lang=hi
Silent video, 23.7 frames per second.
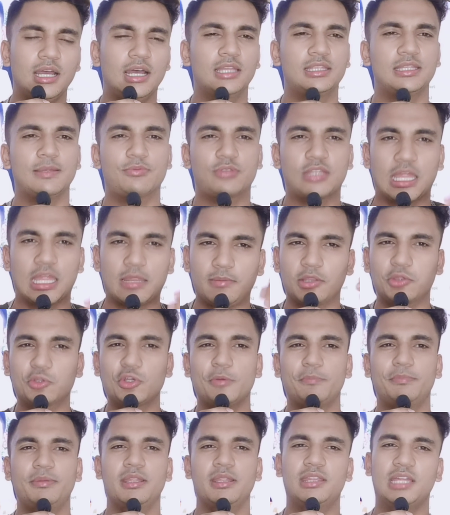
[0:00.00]
सब्सक्राइबर्स को
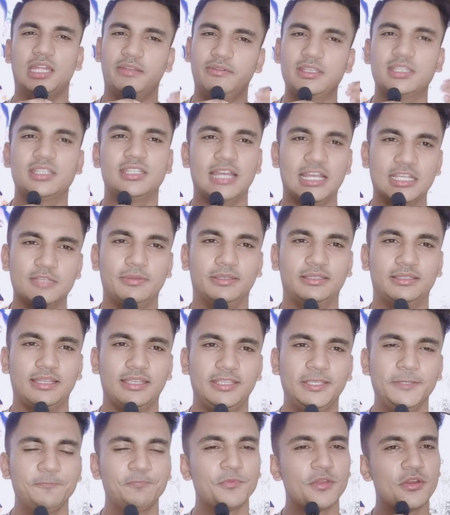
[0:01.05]
अपने सर्विस चार्ज बताइए
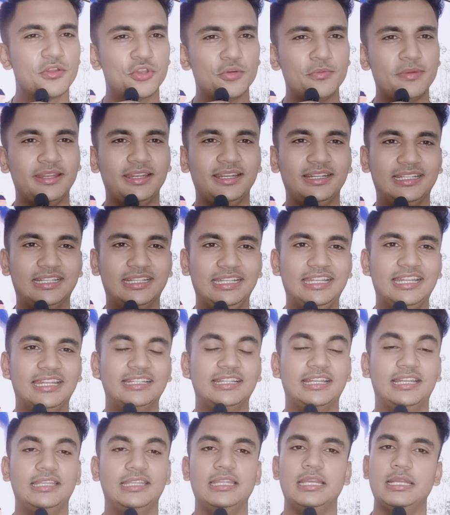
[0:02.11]
तो मैंने क्लियर
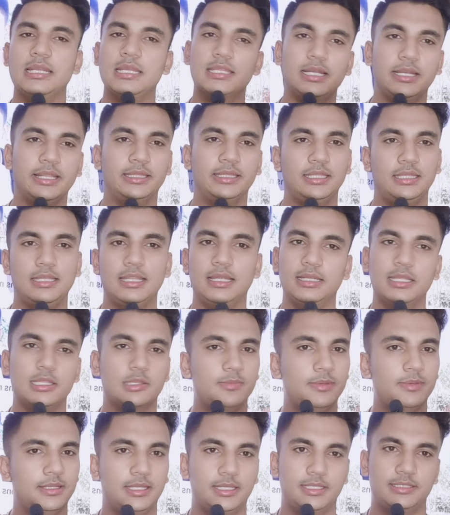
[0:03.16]
कर दिया कि साढ़े तीन लाख
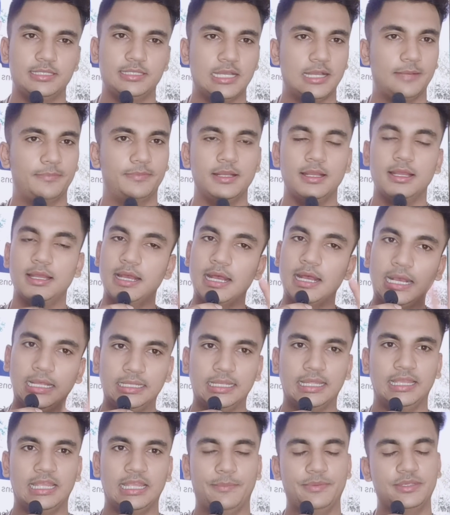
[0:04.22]
इसमें खर्चा आपका आना
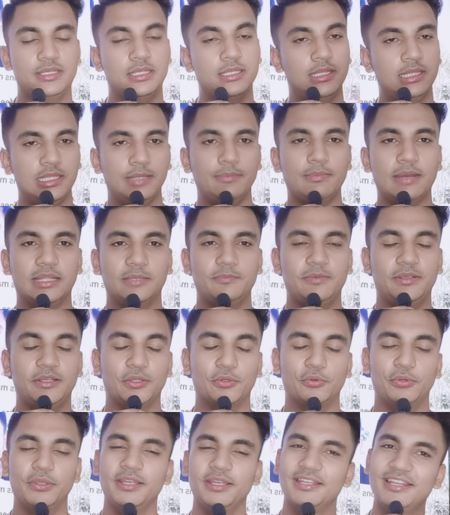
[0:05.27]
है आप एजेंसी से बात भी
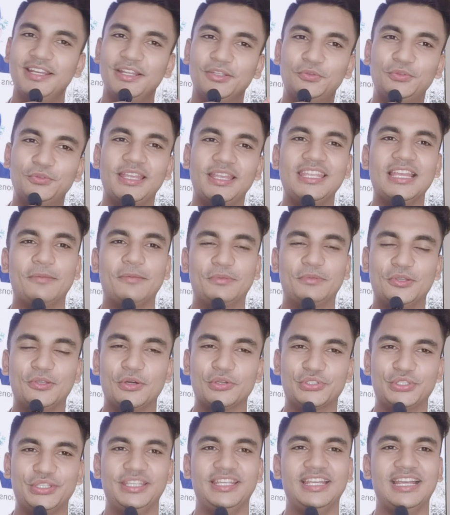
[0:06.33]
करोगे तो यही आपकी
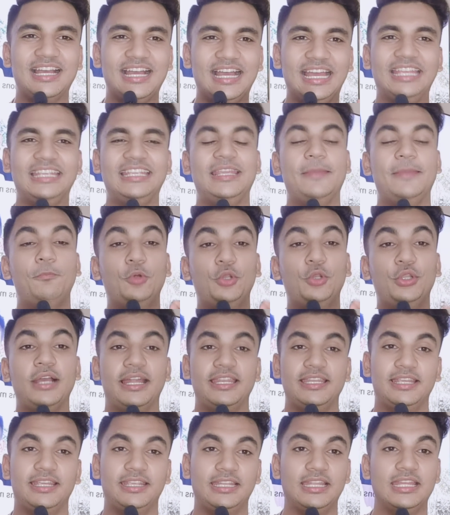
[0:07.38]
कोचिंग आएगी
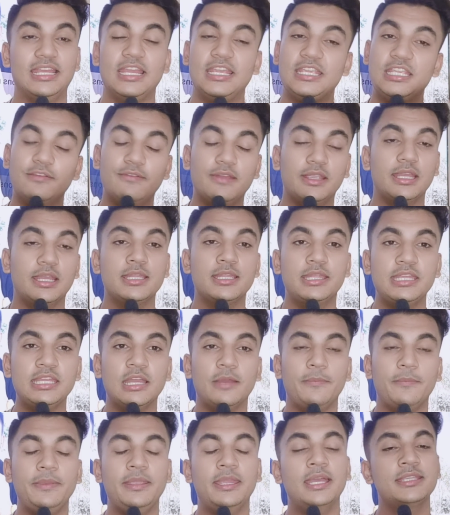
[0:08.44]
बुल्गारिया के लिए ये वैकेंसी
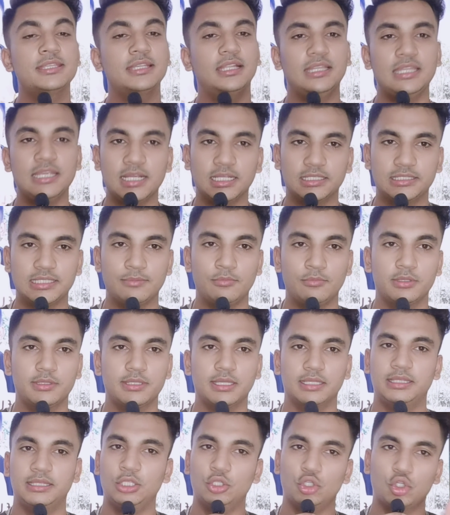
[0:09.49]
अभी है जल्दी खत्म हो
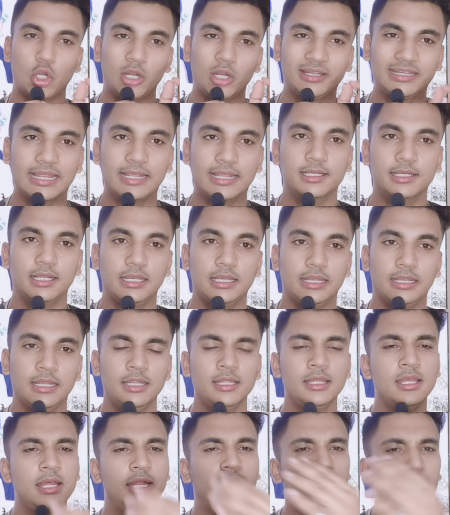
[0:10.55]
सकती है तो कॉन्टैक्ट कर लेना
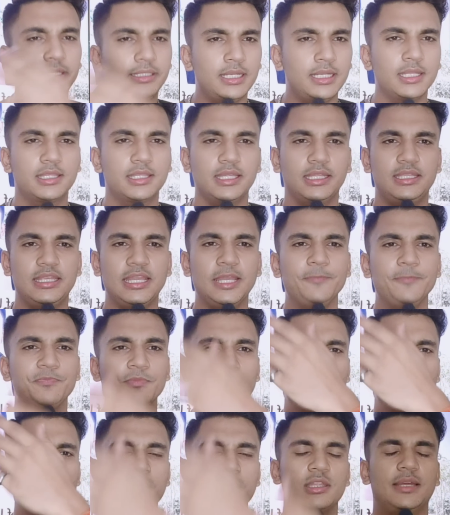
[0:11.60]
डिटेल्स दे दिया
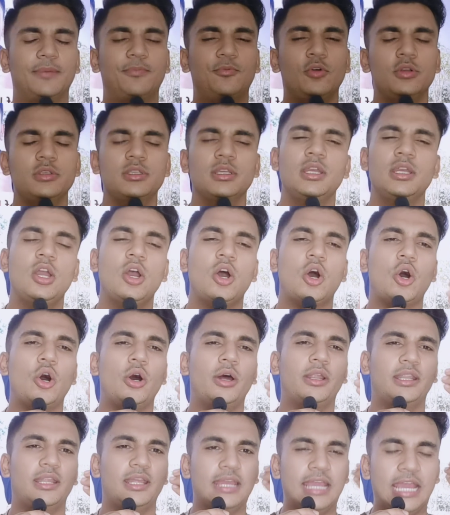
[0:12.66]
सब कुछ और
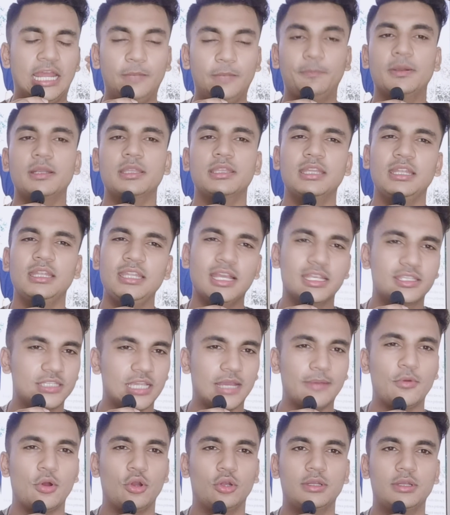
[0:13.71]
हेल्पर्स के लिए अच्छा
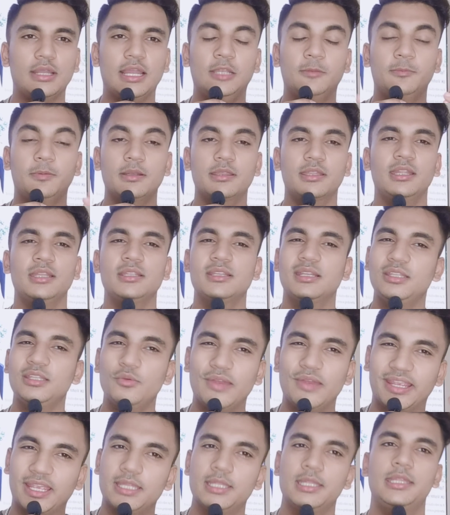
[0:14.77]
मौका है हेल्पर्स के लिए जल्दी
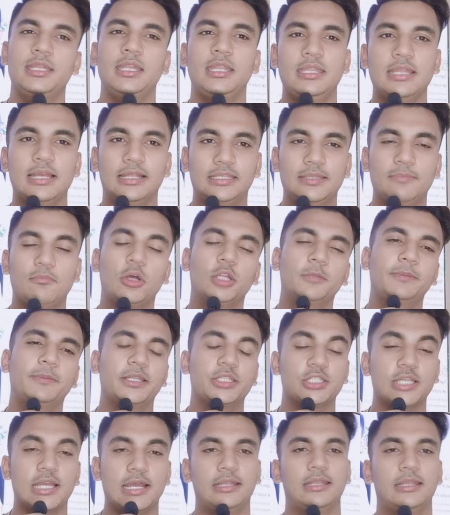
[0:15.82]
वैकेंसी नहीं आती बहुत
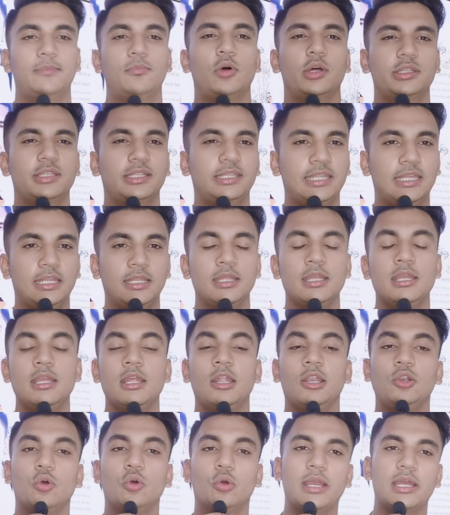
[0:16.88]
परेशान है बहुत सारे
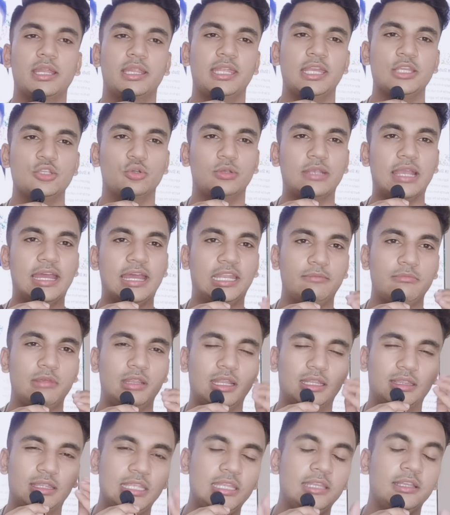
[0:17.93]
लोग ऐसे हैं जो कह रहे हैं मेरा
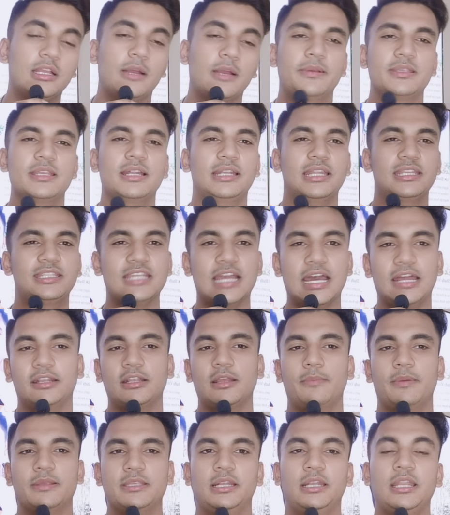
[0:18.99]
तीन का बजट है चार का
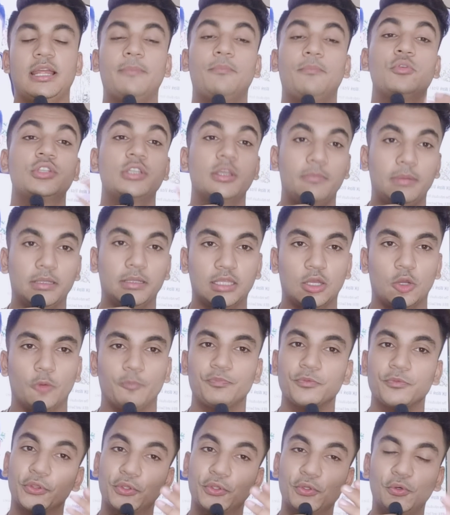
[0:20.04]
बजट है आप मुझे बताओ
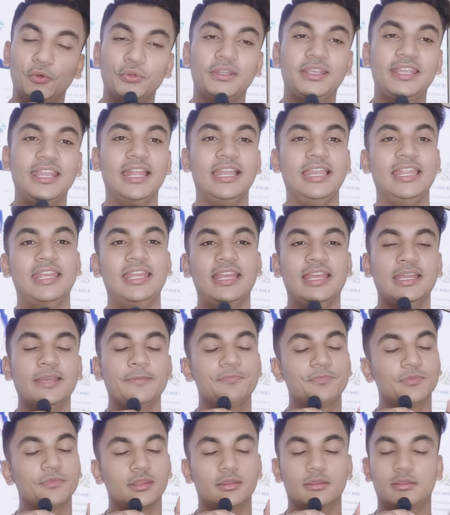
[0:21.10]
तो उनके लिए
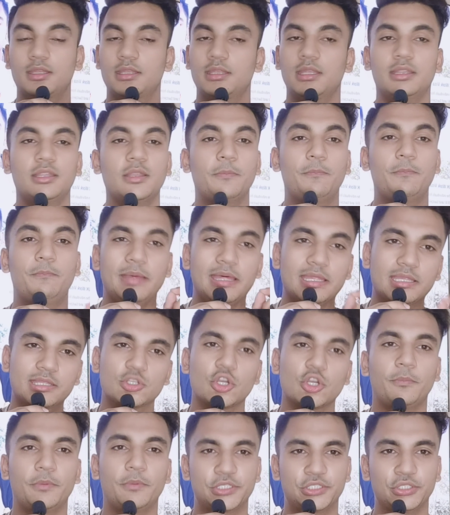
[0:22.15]
दिस इज़ द बेस्ट
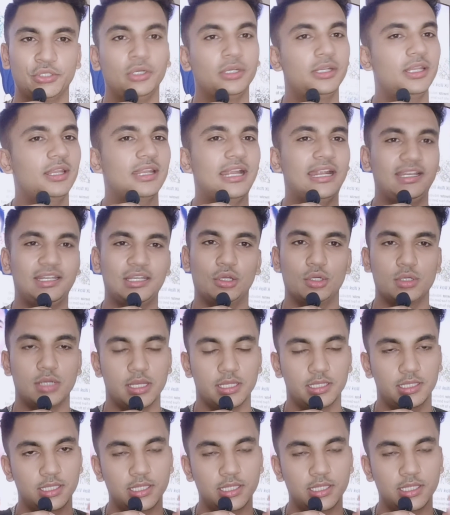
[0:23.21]
अपॉर्चुनिटी राइट नाउ गाइस